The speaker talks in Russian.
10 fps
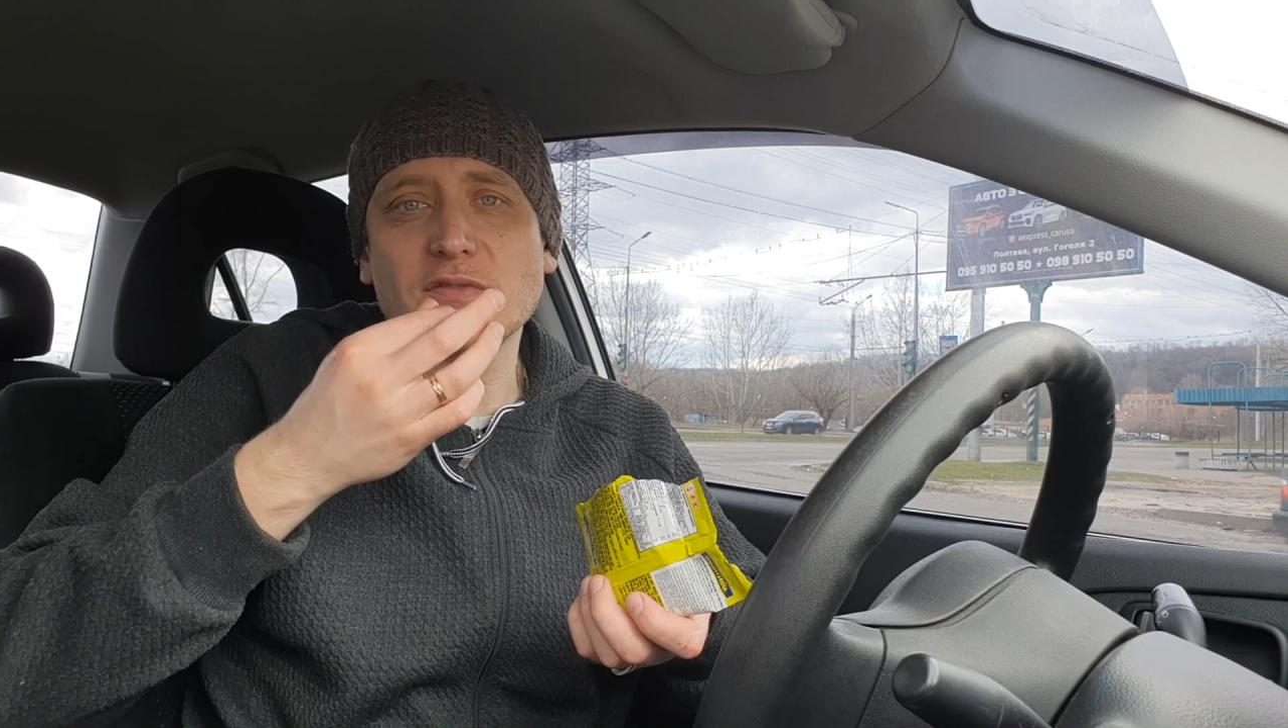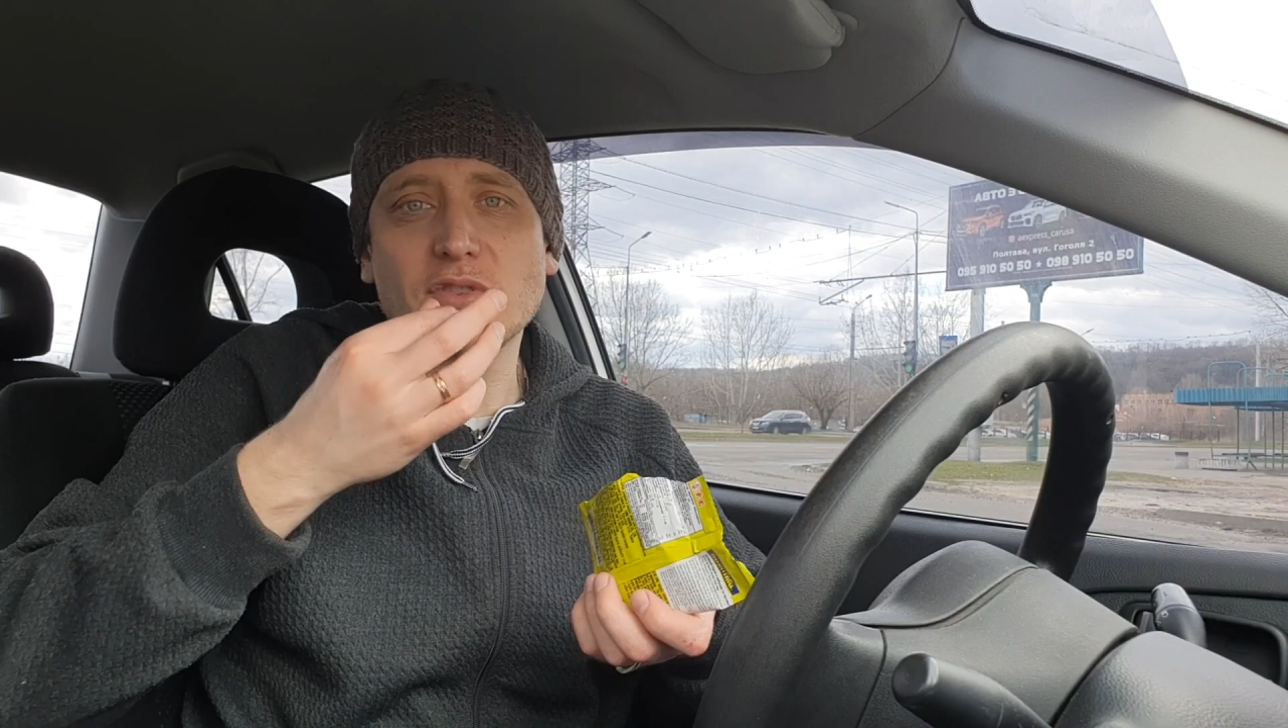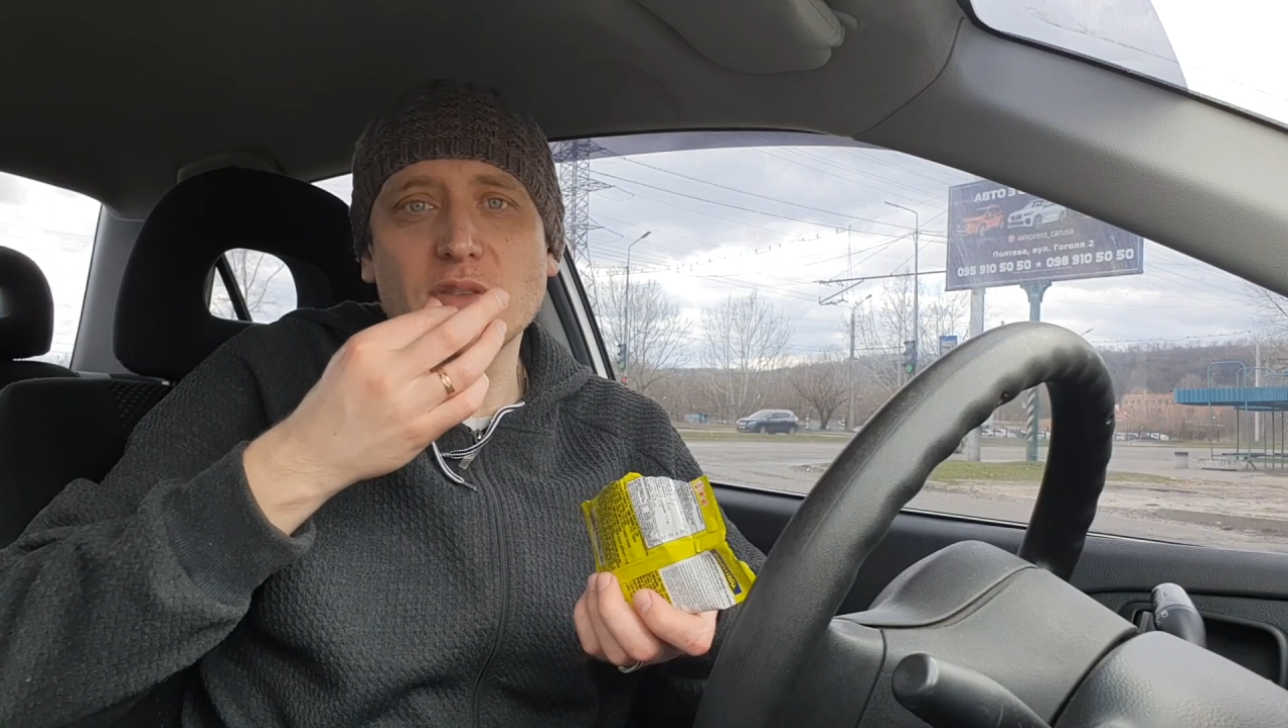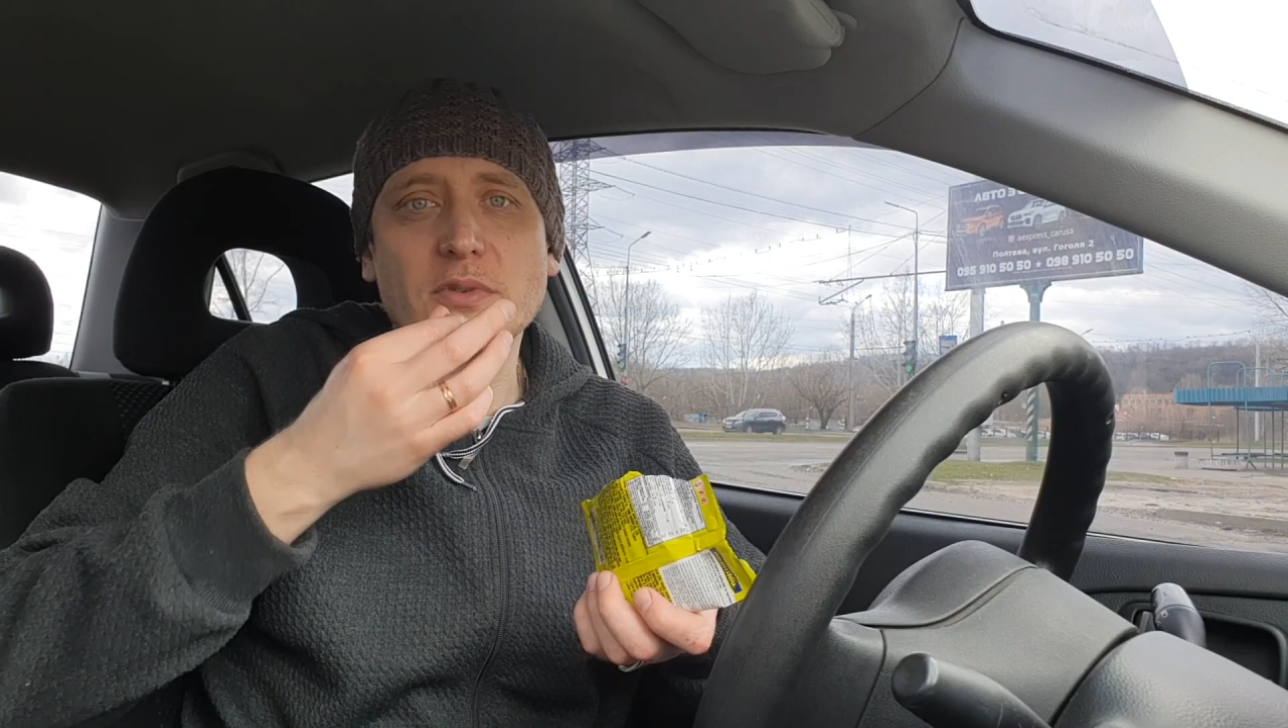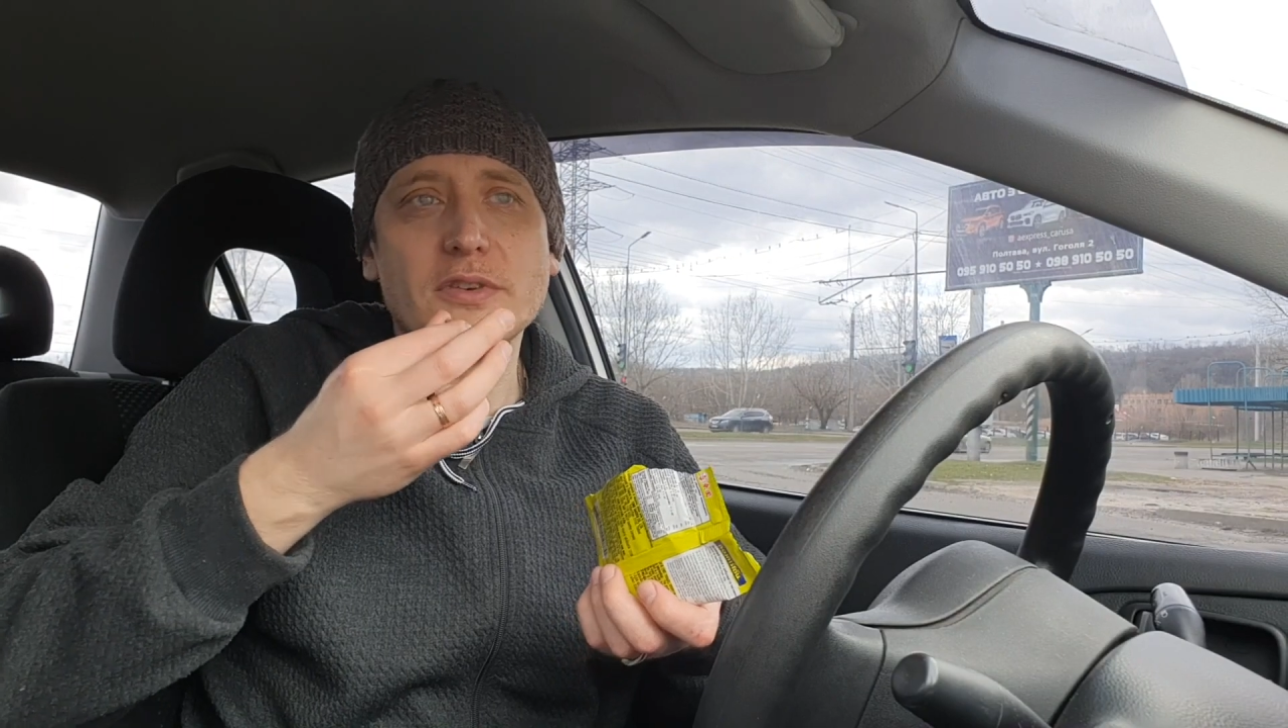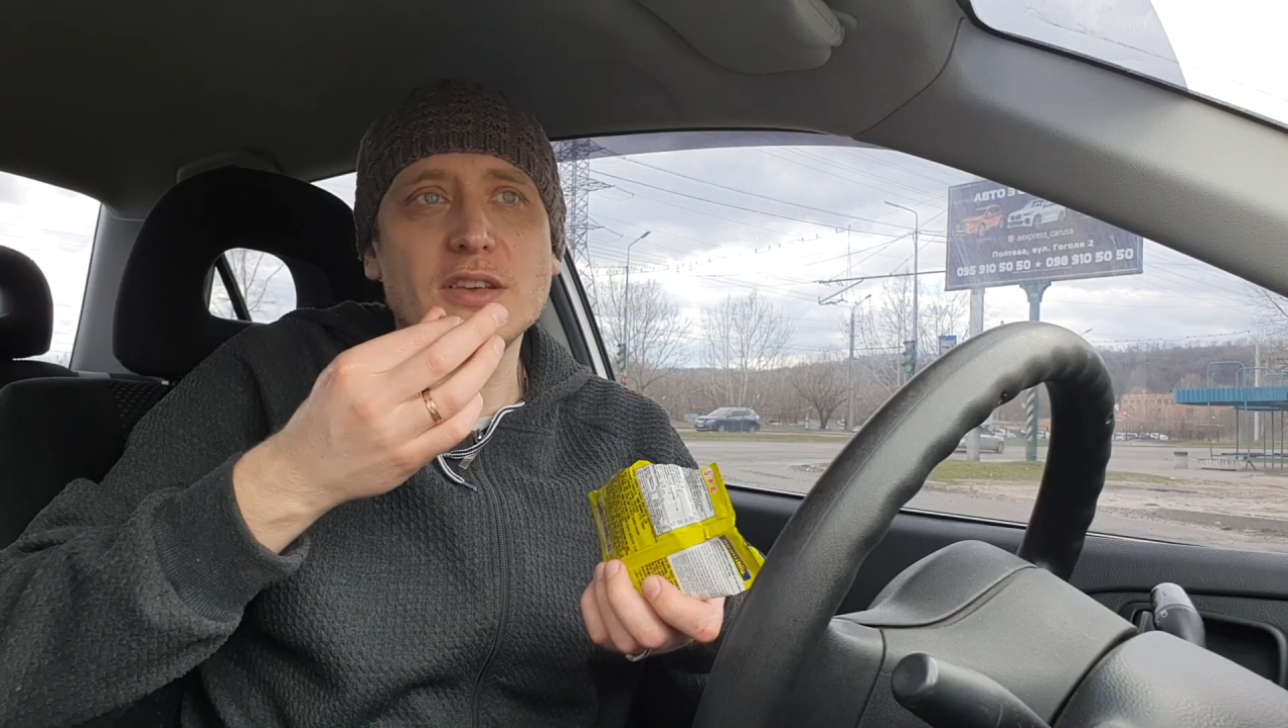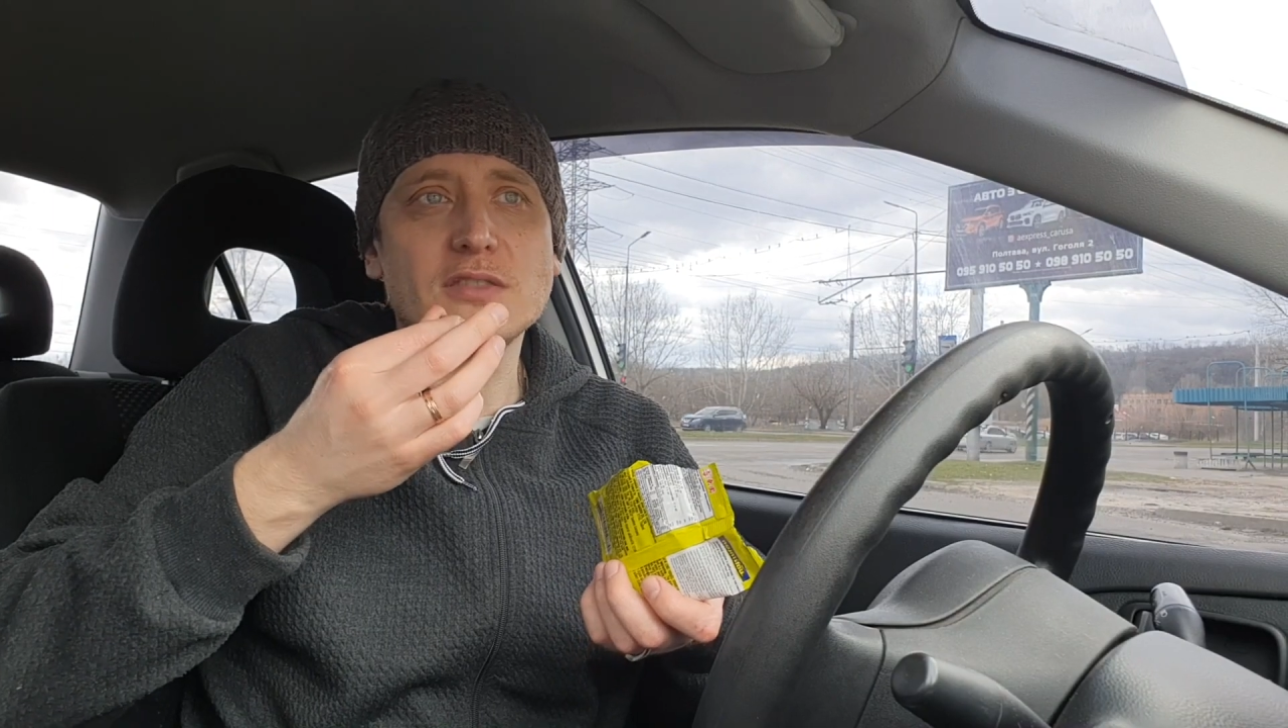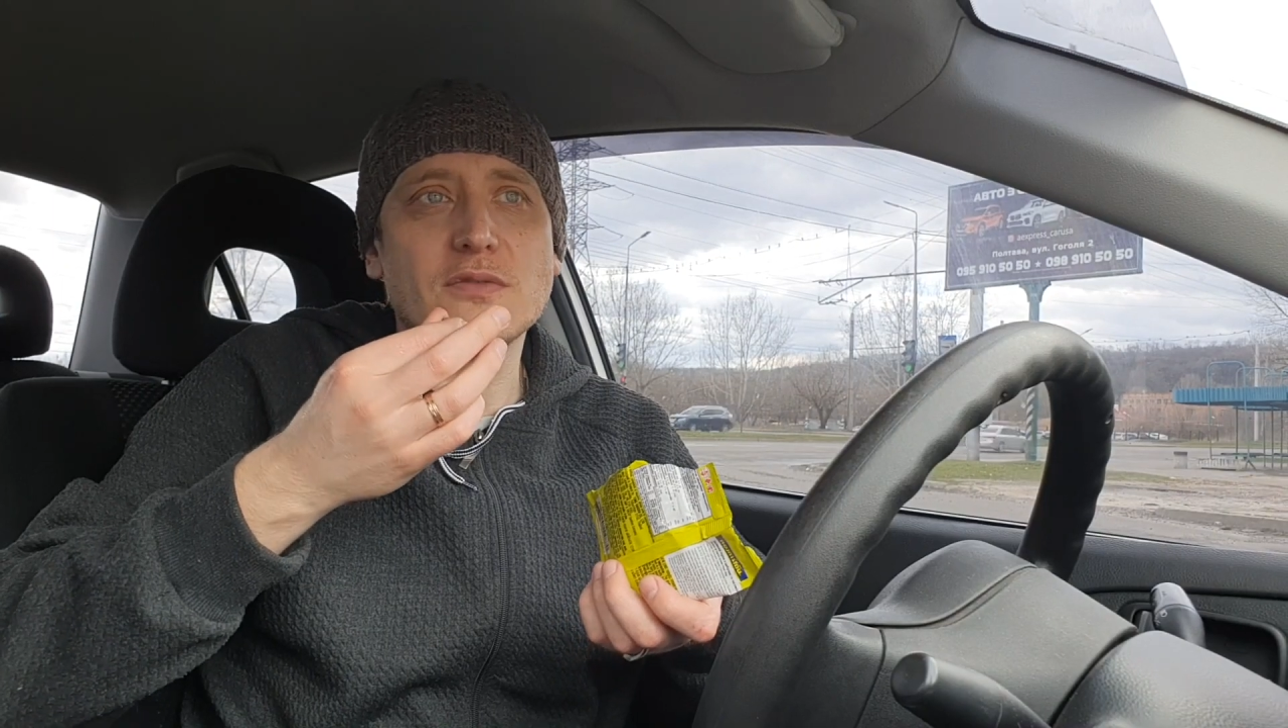вроде бы его есть,